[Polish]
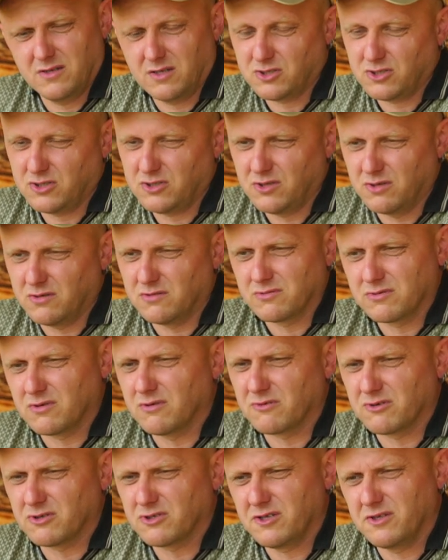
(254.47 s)
znaczy nią,
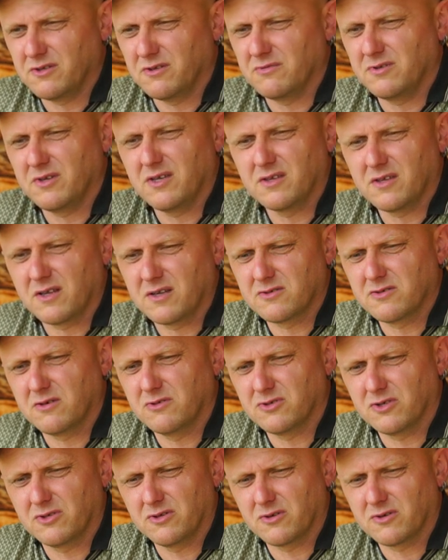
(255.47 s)
tą rośliną, nie
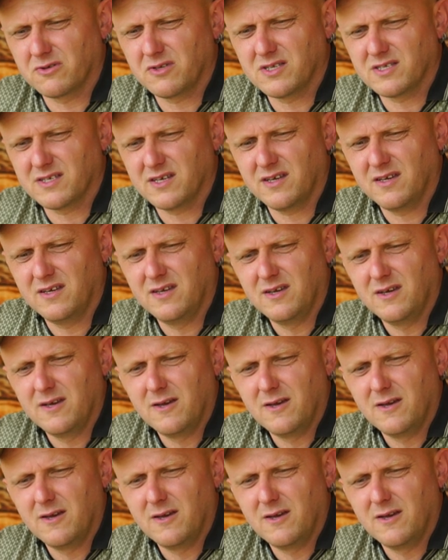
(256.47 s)
interesują się nornice,